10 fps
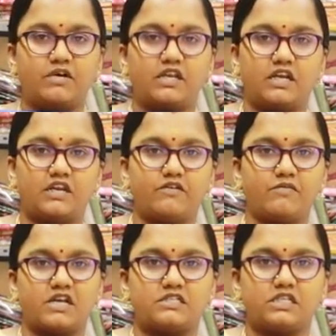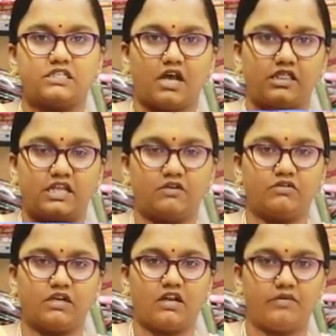மாதிரி என்னையவே மறைச்சிருச்சு
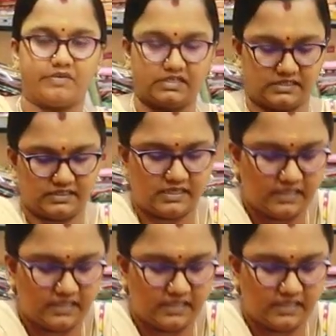அந்தளவுக்கு நல்லா பெருசு